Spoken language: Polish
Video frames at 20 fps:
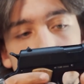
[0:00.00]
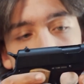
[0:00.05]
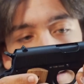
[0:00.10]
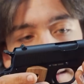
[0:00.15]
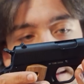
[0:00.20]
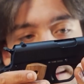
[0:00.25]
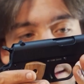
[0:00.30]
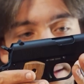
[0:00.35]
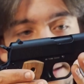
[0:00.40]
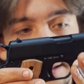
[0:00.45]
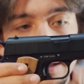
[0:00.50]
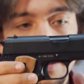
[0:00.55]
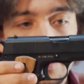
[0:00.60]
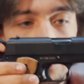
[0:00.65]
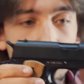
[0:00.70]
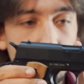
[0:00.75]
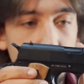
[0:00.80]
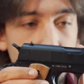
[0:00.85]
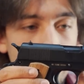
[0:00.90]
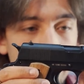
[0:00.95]
E, niestety
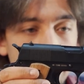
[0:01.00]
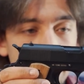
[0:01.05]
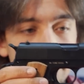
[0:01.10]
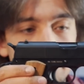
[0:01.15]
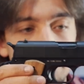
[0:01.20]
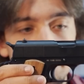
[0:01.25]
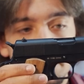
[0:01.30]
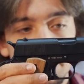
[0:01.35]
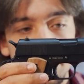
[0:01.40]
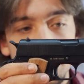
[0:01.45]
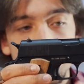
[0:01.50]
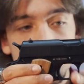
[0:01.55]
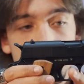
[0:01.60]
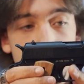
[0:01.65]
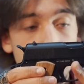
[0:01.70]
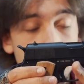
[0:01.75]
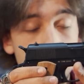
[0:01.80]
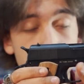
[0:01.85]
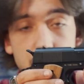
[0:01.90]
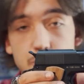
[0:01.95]
tutaj, ponieważ
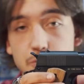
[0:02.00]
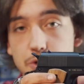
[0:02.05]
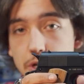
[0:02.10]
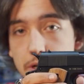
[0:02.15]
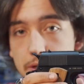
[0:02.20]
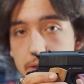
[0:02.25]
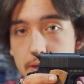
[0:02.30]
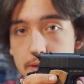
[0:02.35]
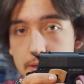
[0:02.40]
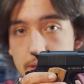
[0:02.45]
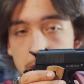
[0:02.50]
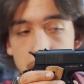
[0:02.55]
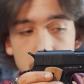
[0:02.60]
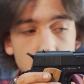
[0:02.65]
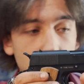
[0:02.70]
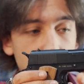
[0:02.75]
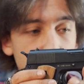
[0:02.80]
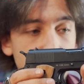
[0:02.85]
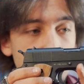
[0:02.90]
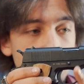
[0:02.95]
na czymś musieli tę cenę
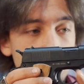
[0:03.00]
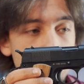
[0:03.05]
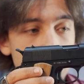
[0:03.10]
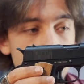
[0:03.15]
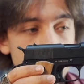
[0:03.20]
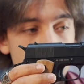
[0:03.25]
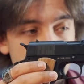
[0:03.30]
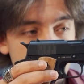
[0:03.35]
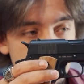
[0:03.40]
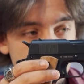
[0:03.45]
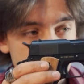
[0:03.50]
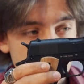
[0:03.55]
obciąć,